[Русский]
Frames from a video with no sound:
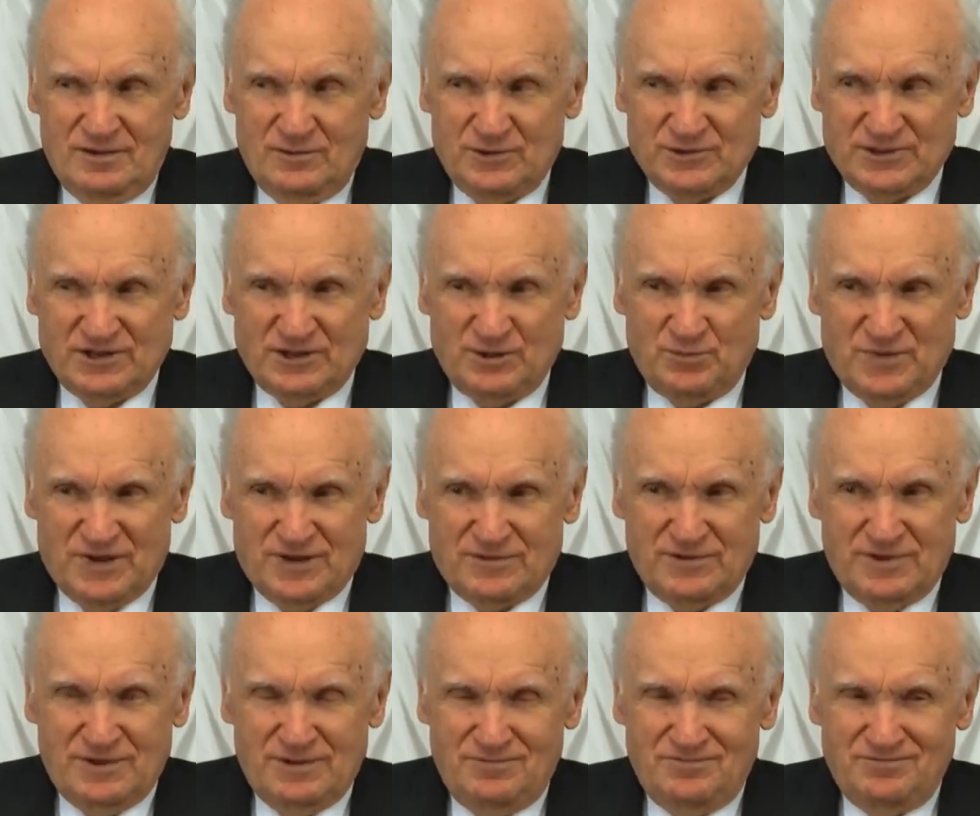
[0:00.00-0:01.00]
Вот это
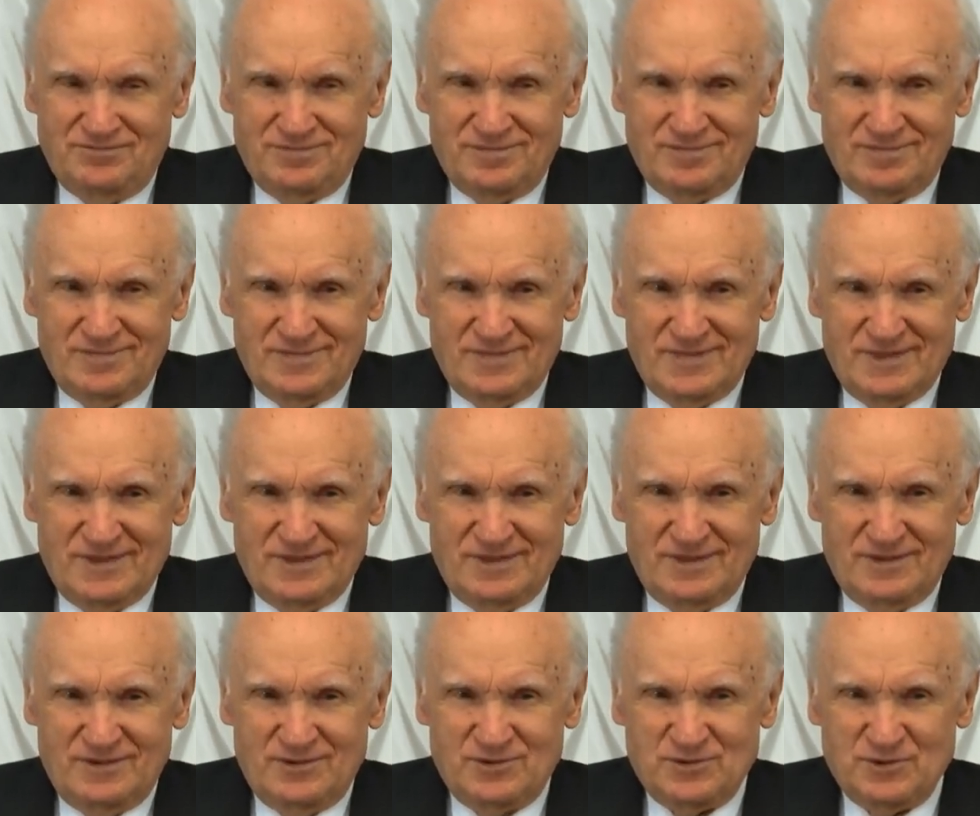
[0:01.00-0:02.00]
первое –
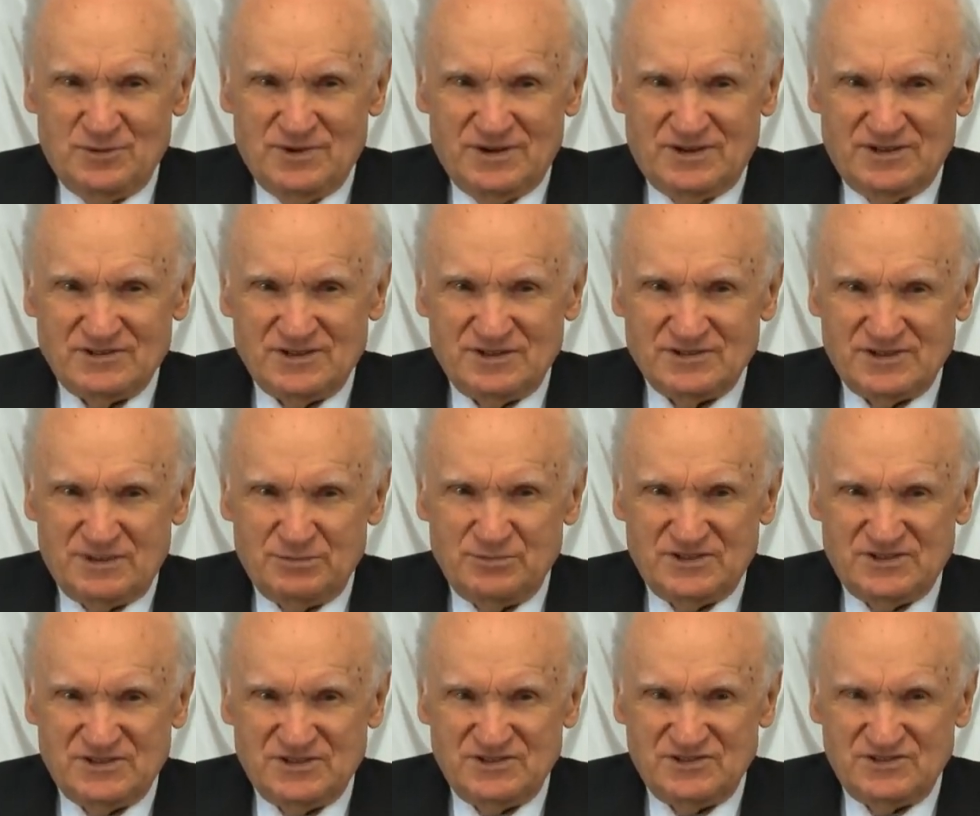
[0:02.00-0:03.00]
что мне хотелось
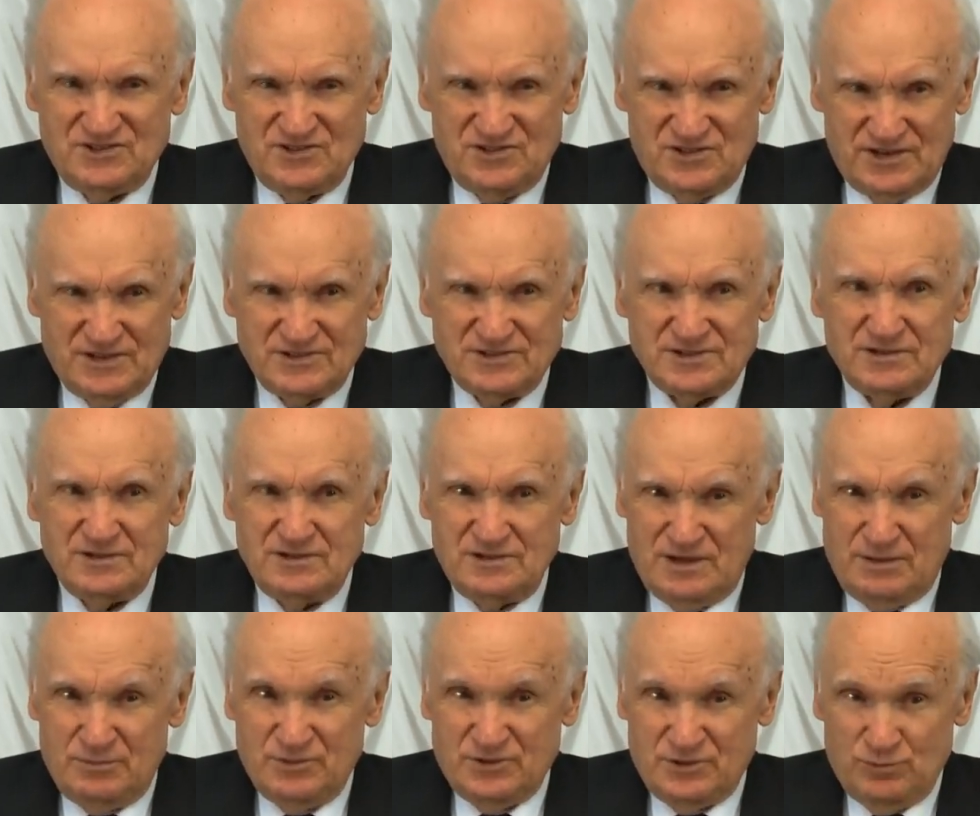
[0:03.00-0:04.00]
объяснить сейчас, и
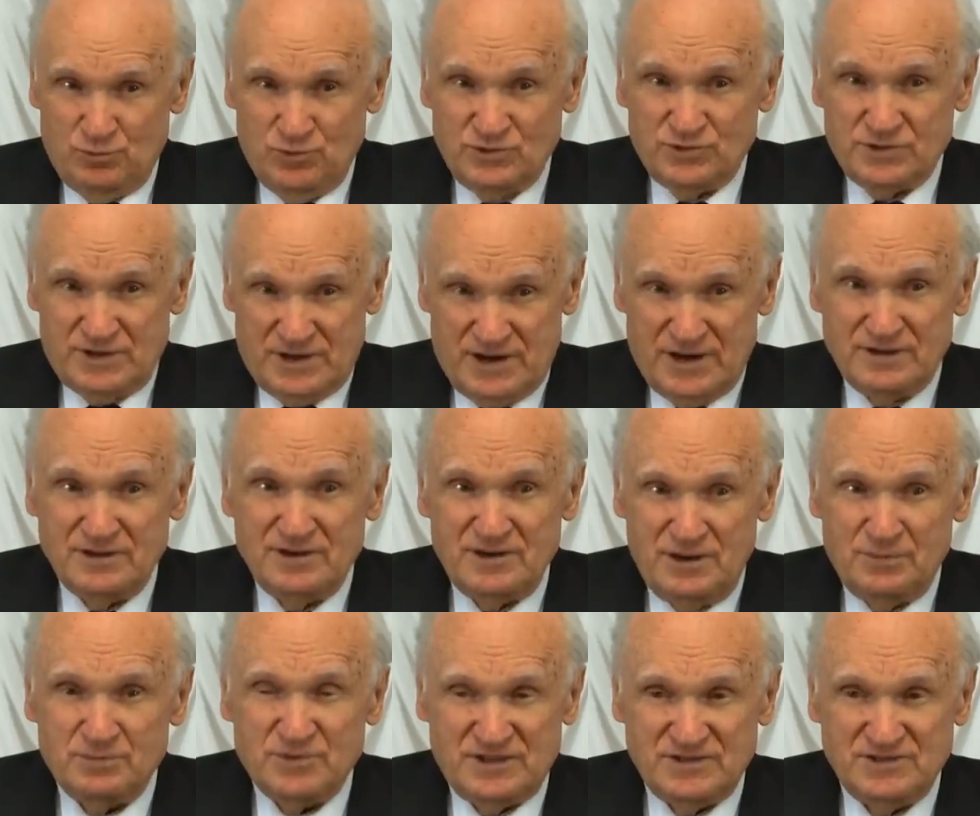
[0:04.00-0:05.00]
нам это будет крайне
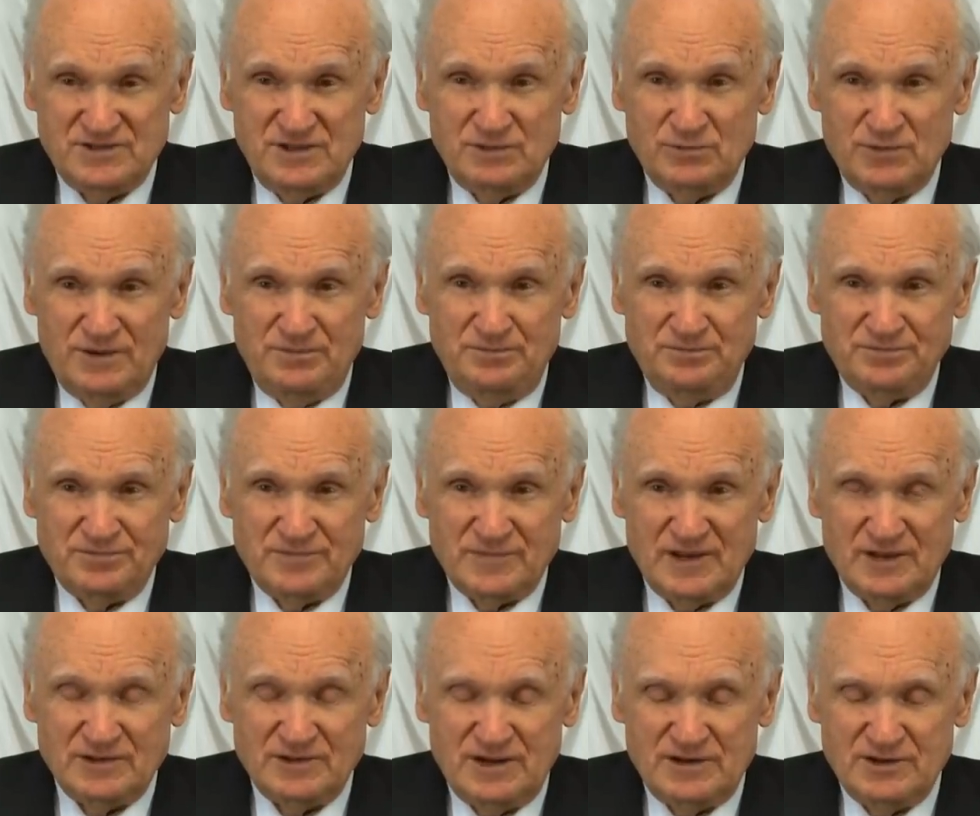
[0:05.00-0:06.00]
необходимо
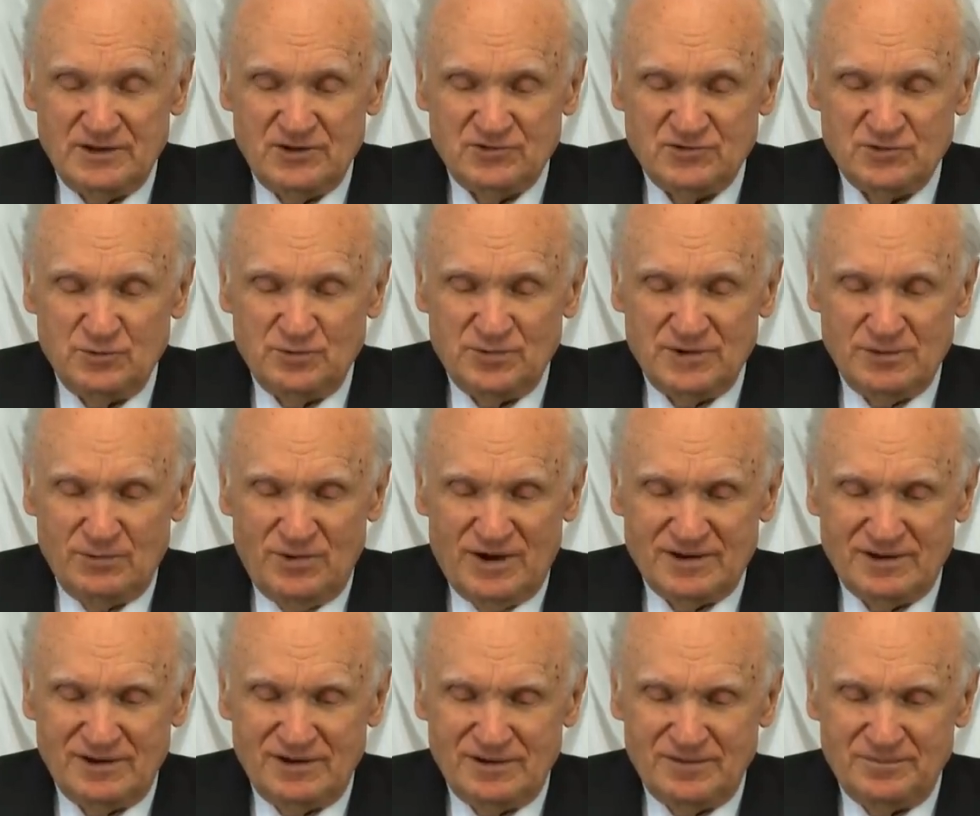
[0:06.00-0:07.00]
для дальнейшего
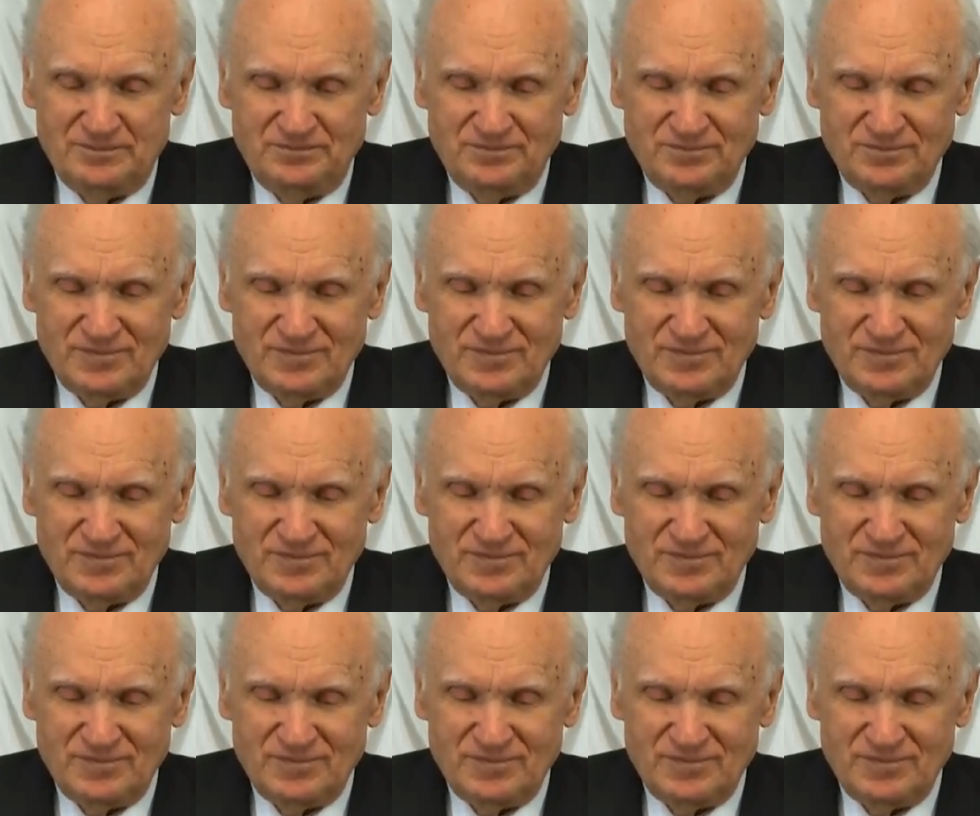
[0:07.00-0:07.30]
понимания.